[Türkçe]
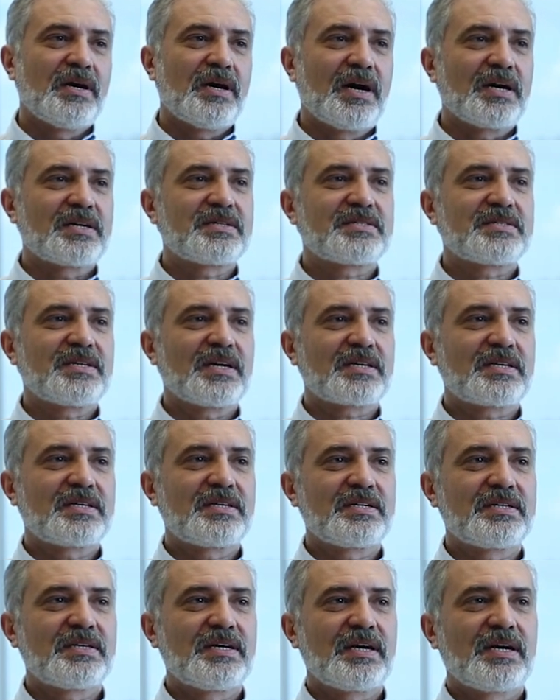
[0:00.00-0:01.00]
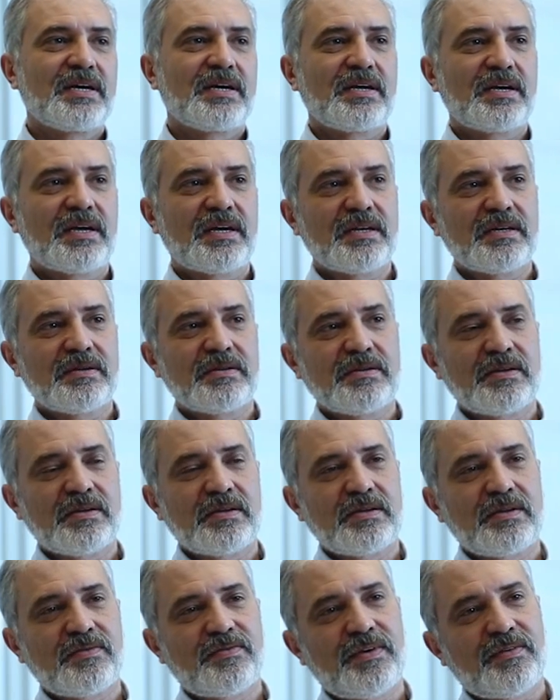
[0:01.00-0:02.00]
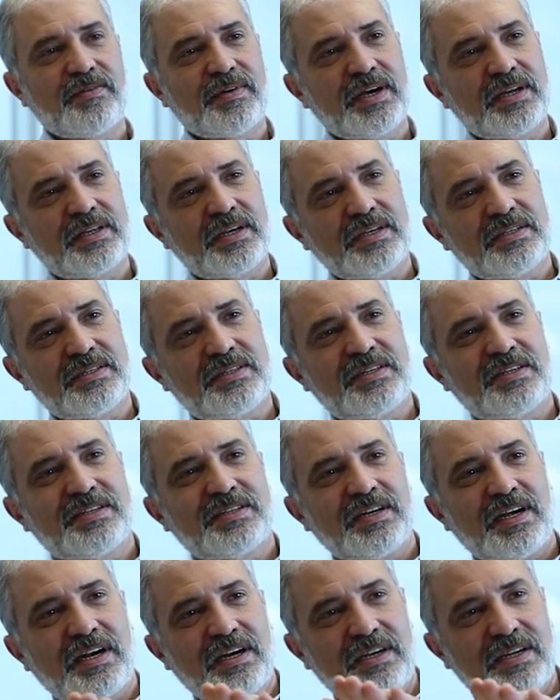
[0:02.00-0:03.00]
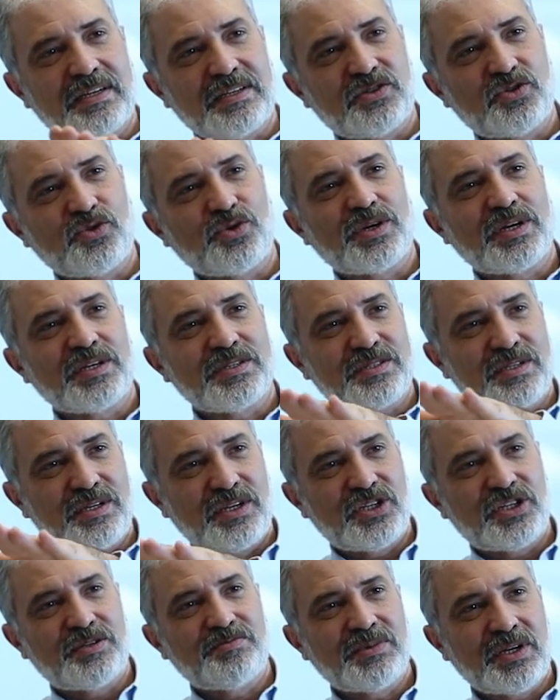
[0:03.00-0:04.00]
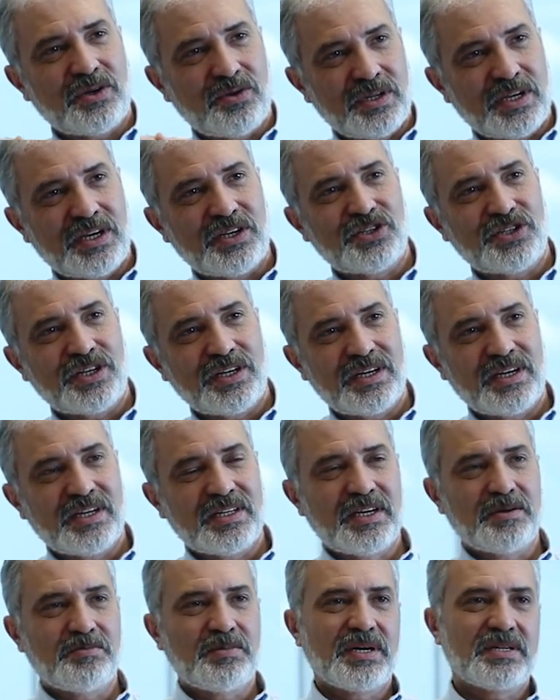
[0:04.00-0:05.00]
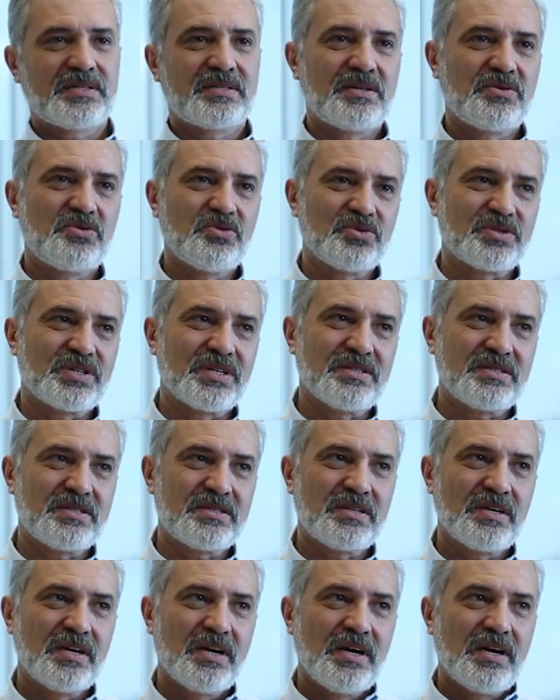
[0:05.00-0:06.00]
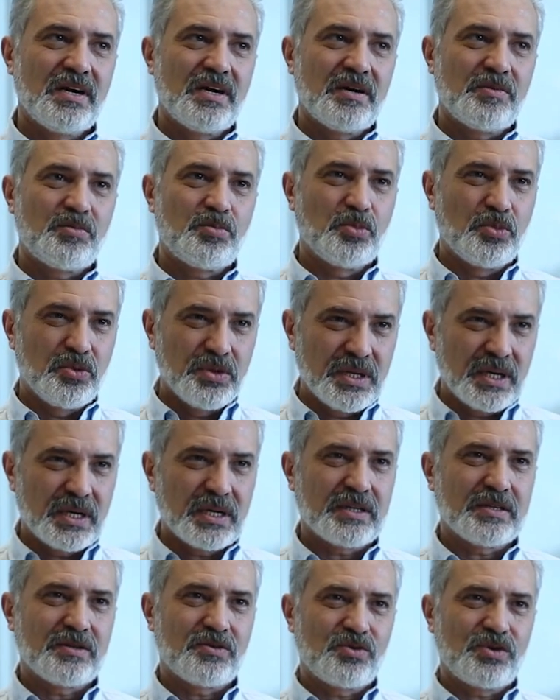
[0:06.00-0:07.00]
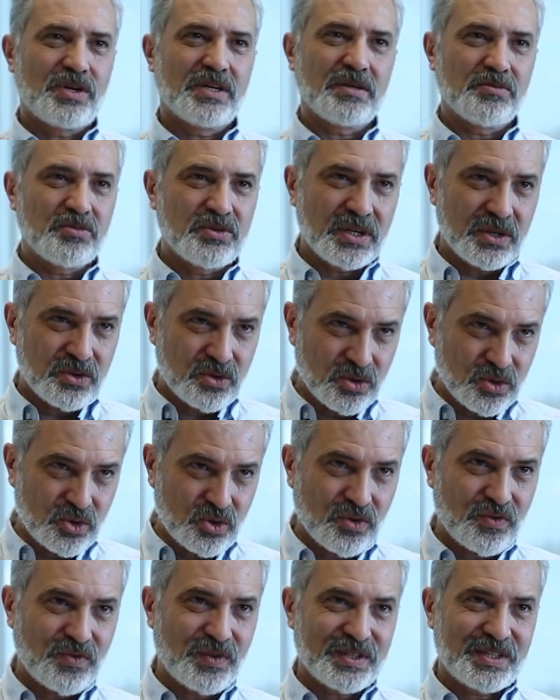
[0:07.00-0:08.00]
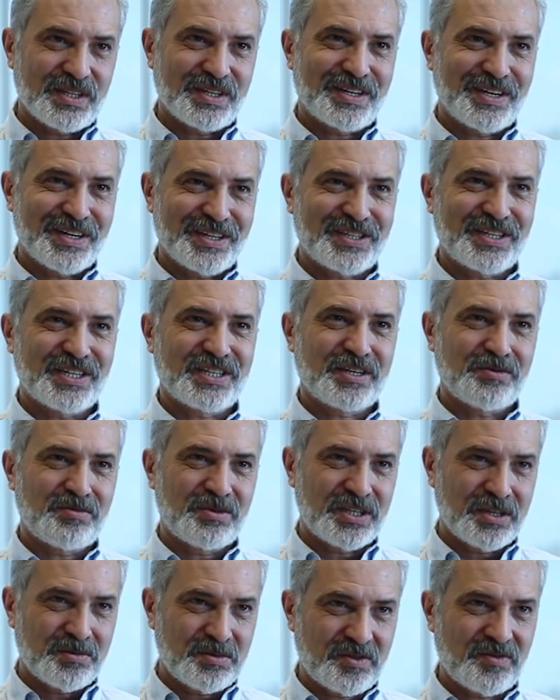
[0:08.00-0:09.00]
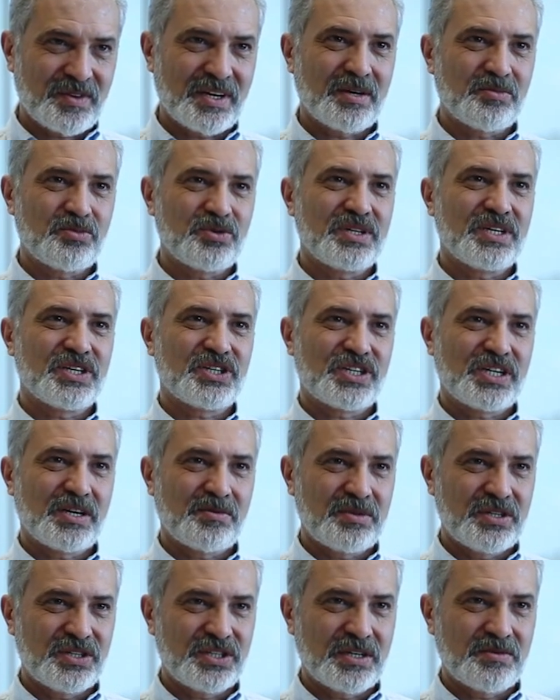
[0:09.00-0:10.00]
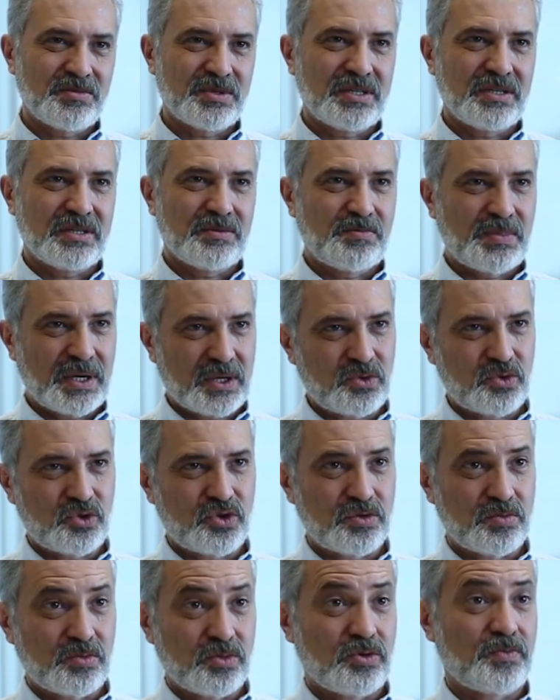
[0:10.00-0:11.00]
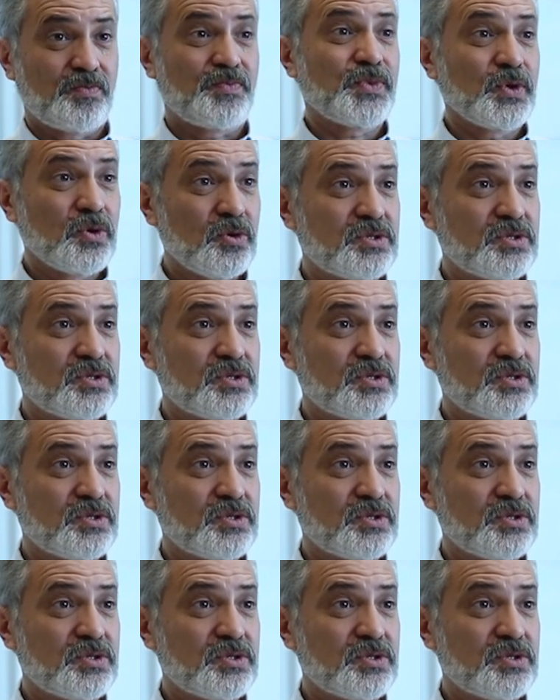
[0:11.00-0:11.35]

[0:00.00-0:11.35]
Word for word: Aksi takdirde hani fevkalade istikrarlı, çok az değişimler olan şeyler diye bahsediyorsanız bununla dünyada bundan sonra çok fazla karşılaşabileceğimiz veya bunu yaşayabileceğimizi pek düşünmüyorum.